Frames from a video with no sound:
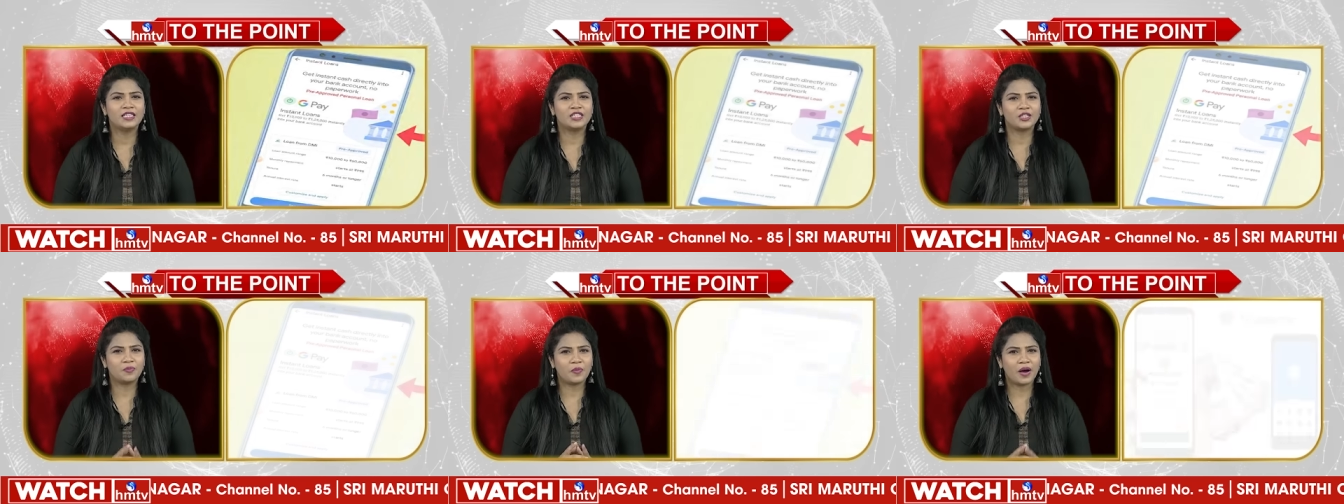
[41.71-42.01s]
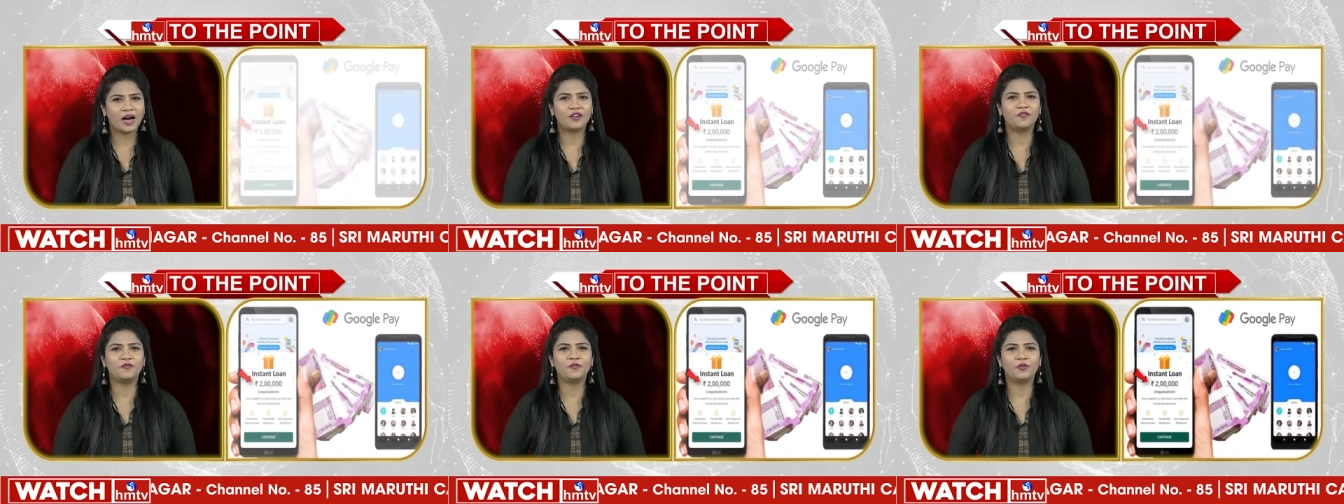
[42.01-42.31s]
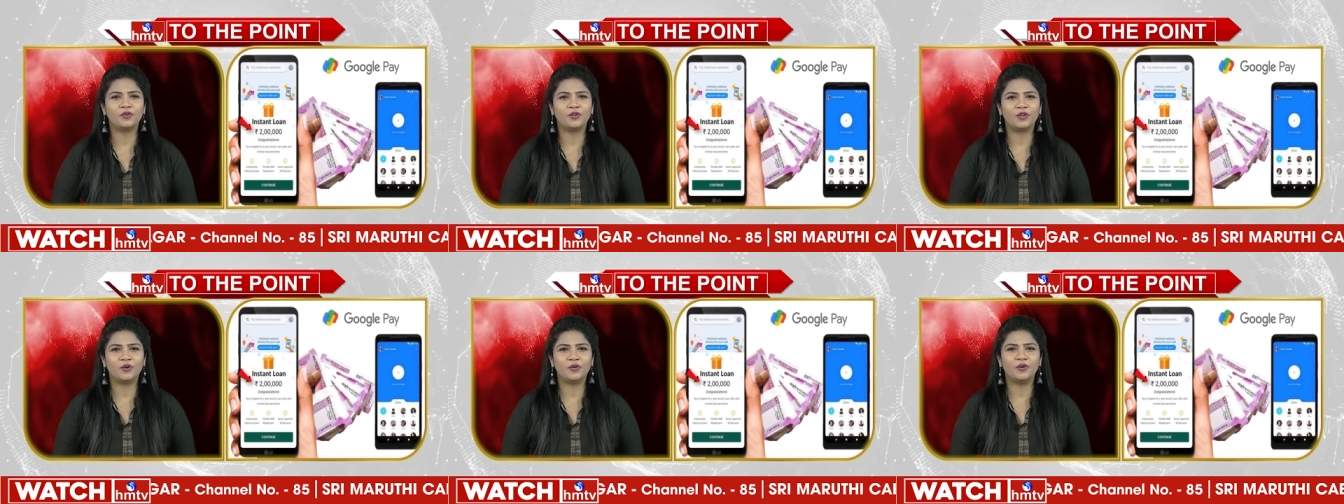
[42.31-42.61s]
స్మార్ట్
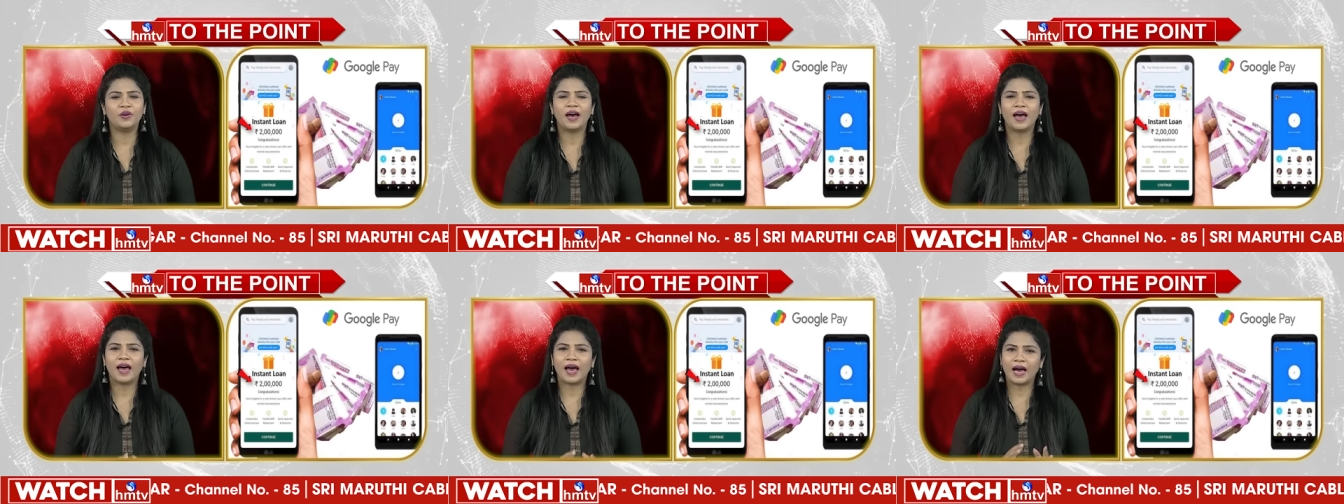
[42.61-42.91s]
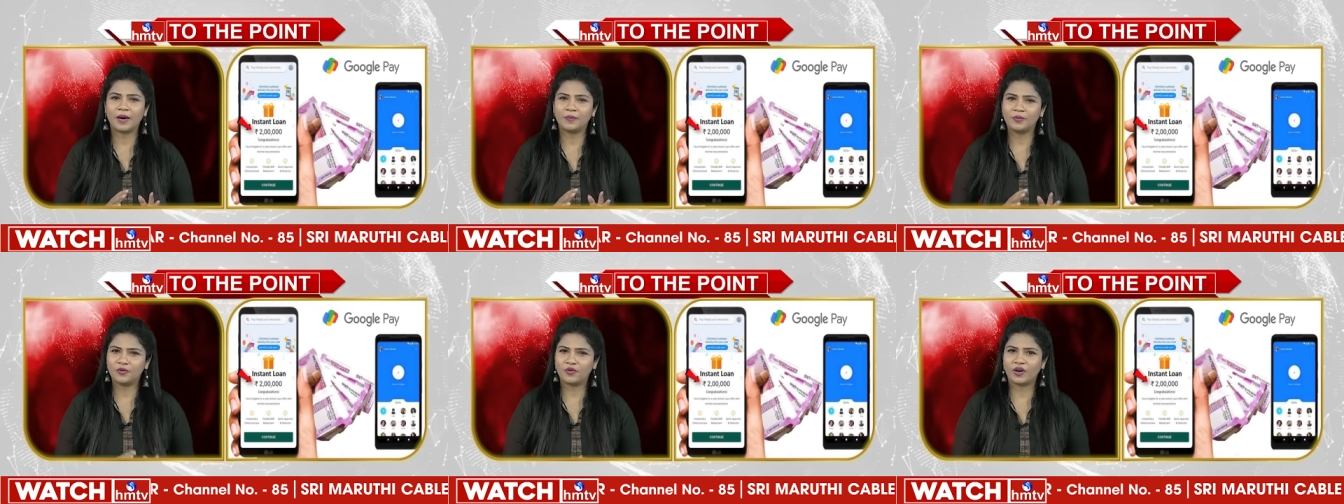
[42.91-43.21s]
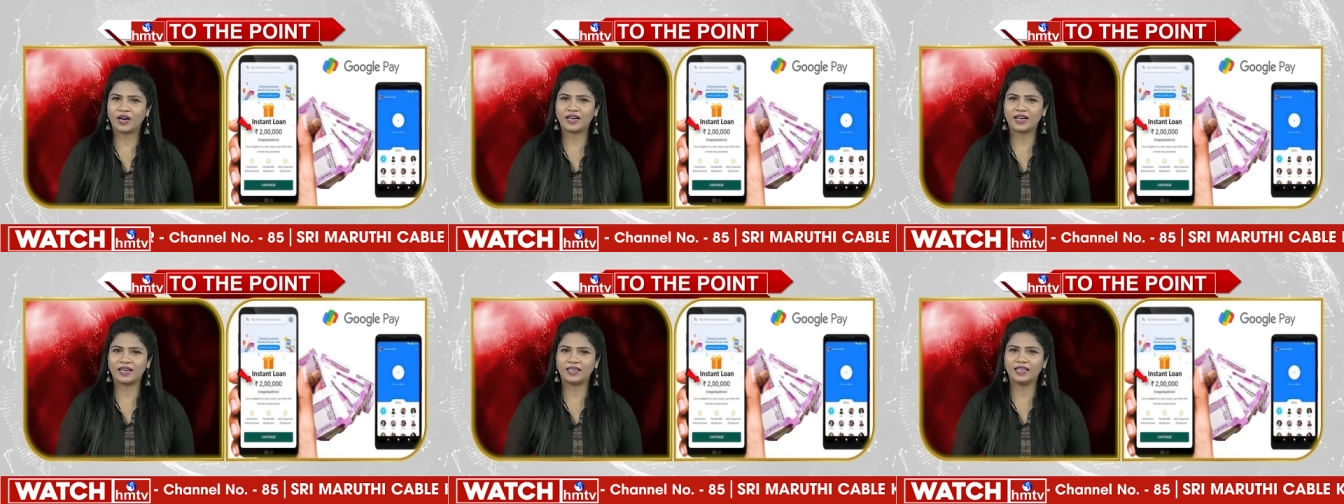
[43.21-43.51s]
ఫోన్లో యాప్
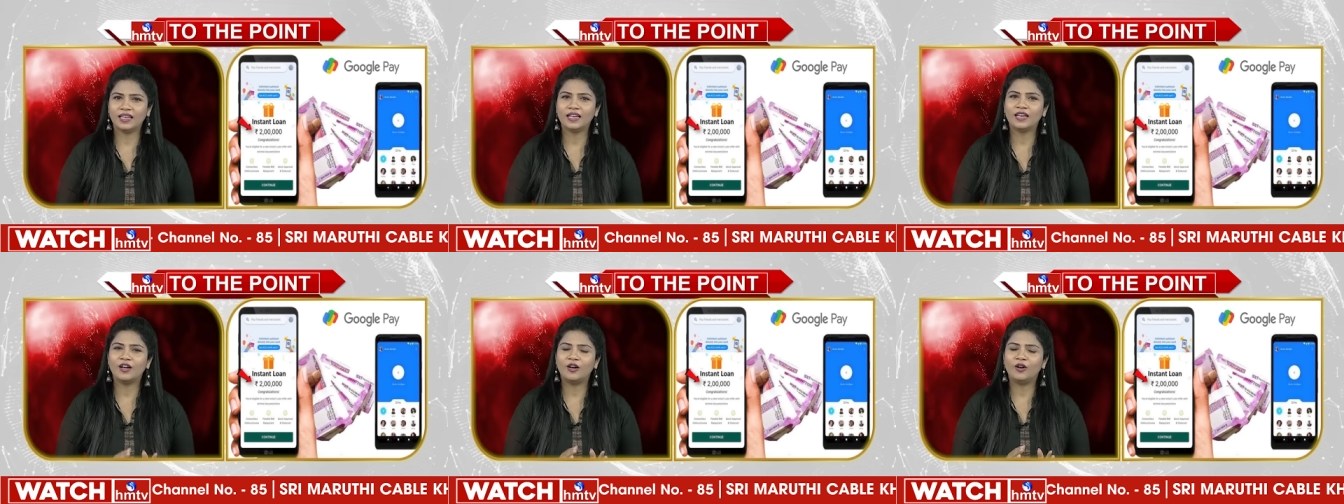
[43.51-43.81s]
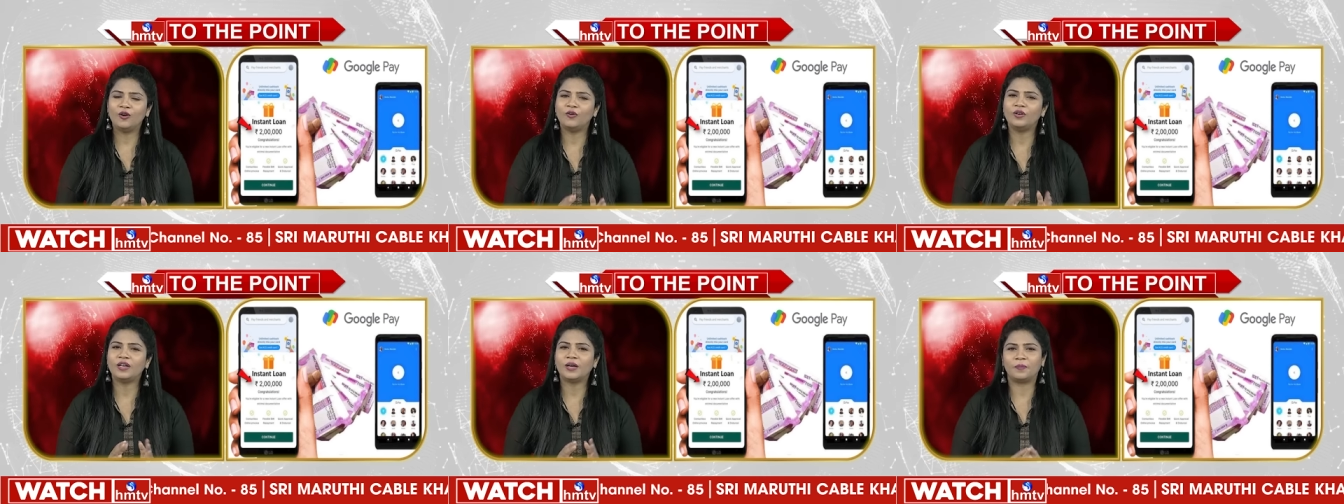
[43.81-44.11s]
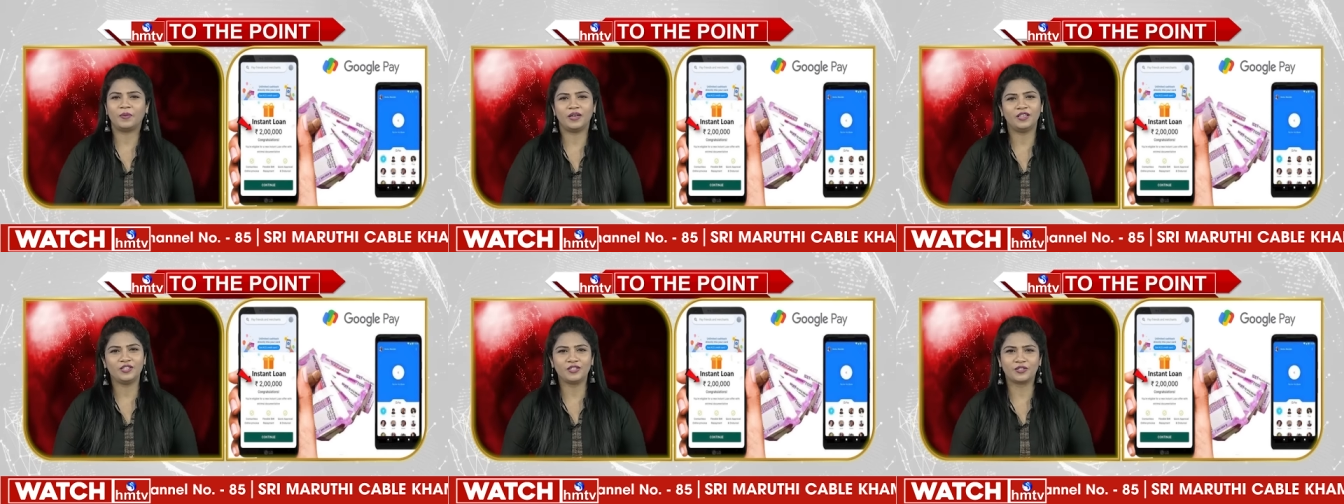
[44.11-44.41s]
ద్వారానే లోన్
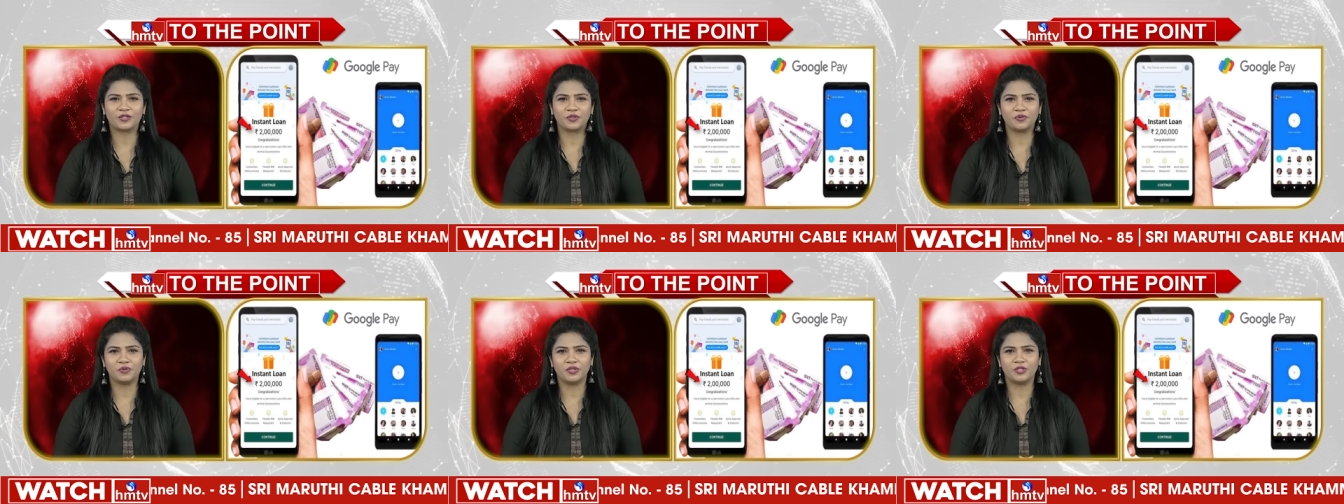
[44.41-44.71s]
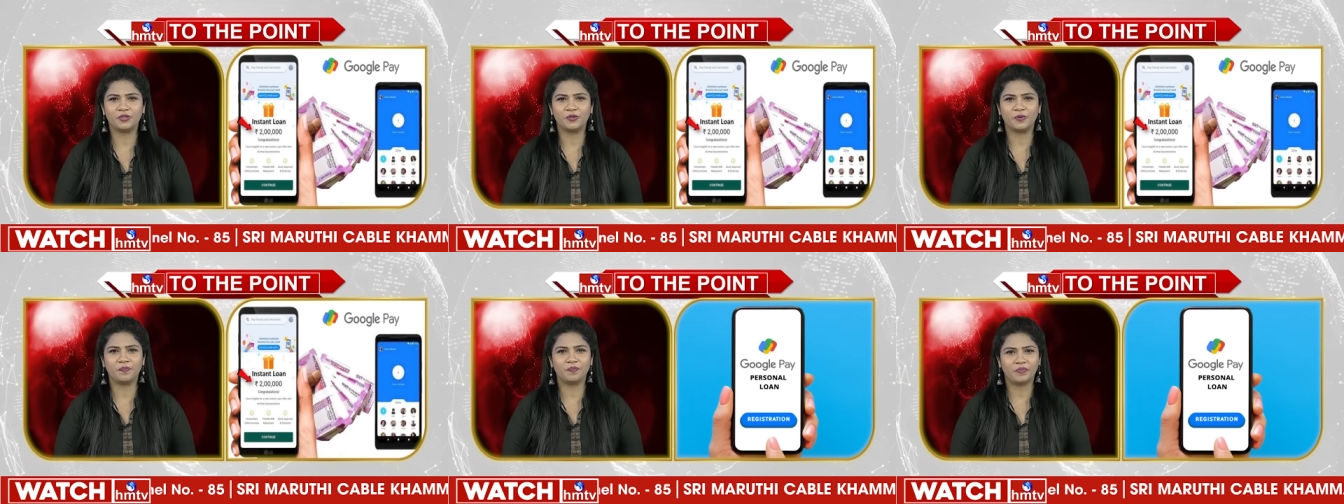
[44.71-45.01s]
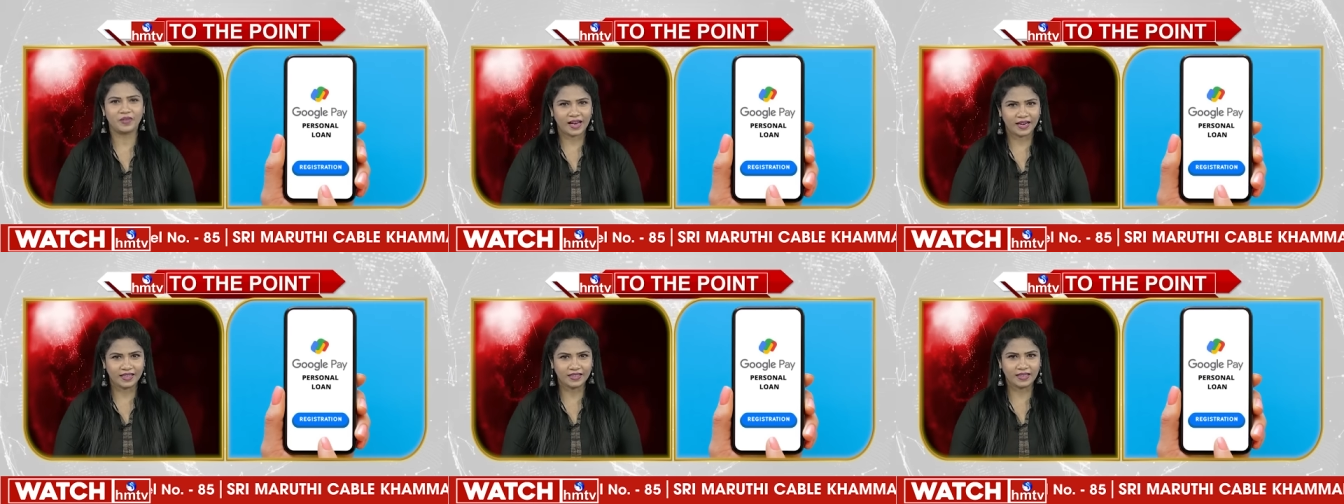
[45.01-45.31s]
అప్లై చేసుకోవచ్చు
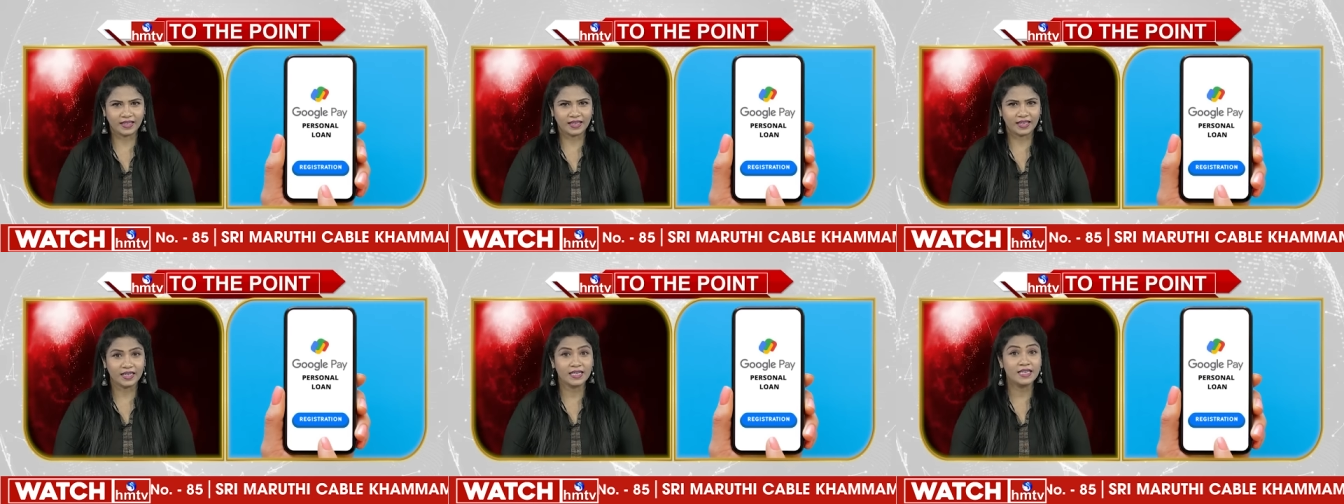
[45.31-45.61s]
అయితే